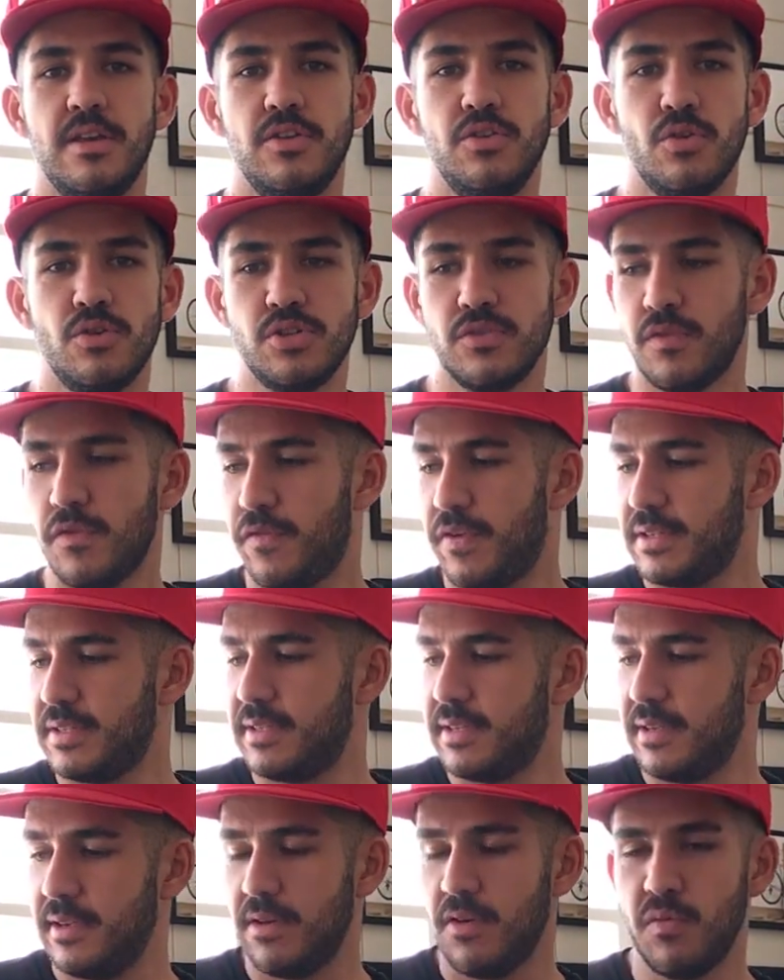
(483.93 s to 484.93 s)
E hoje eu vou
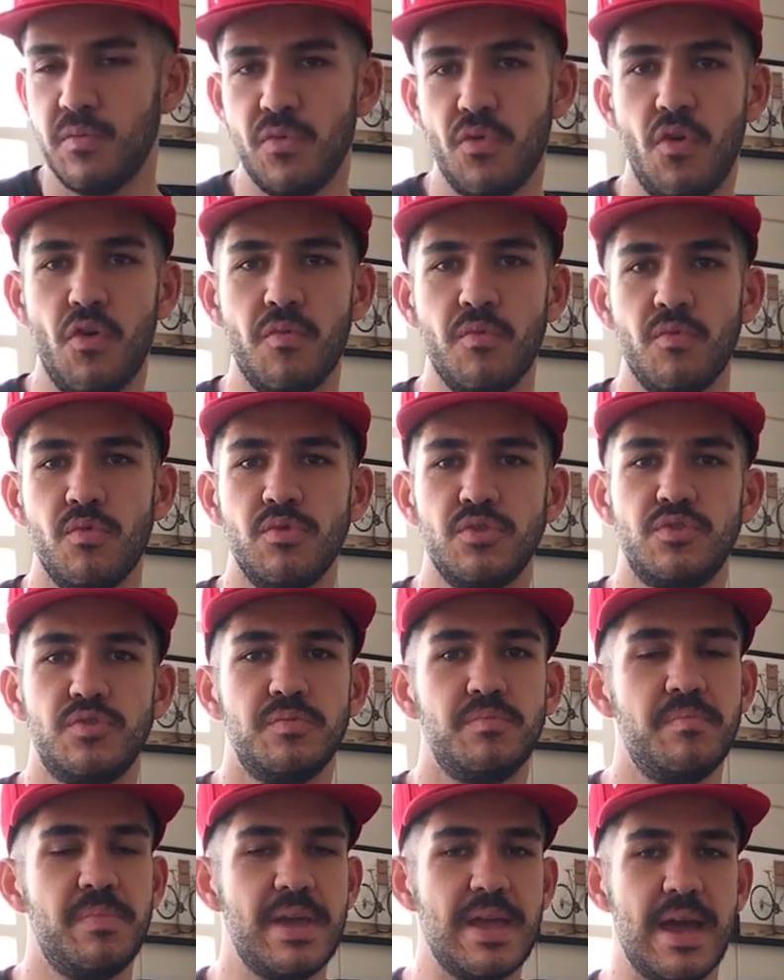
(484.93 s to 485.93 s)
fazer o meu
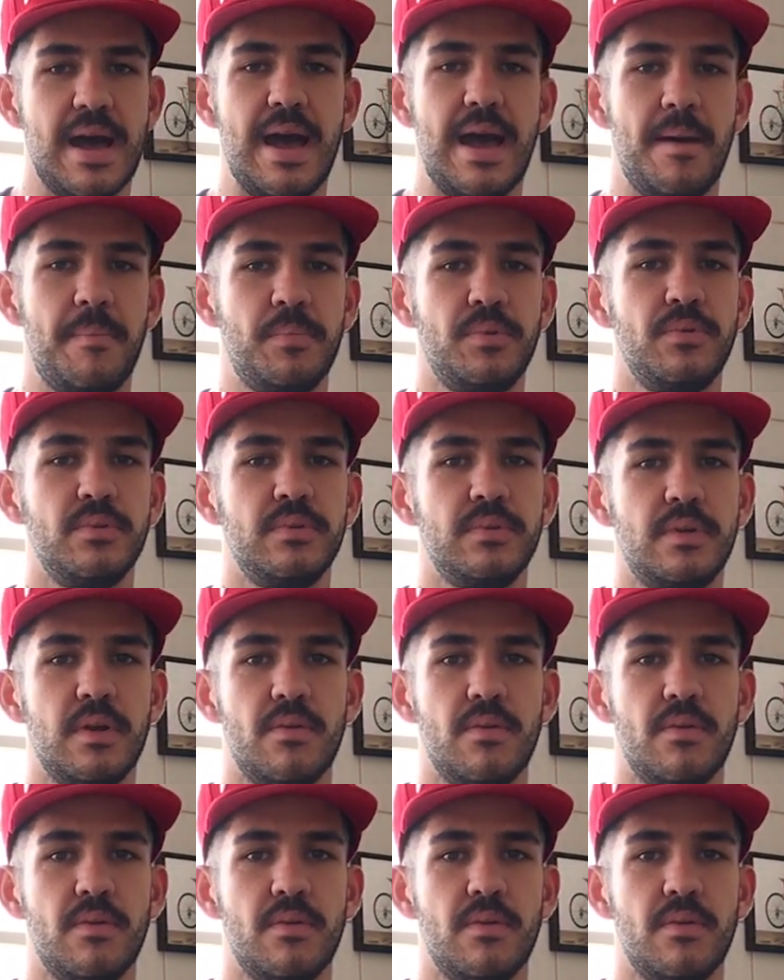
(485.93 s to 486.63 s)
almoço bem rápido.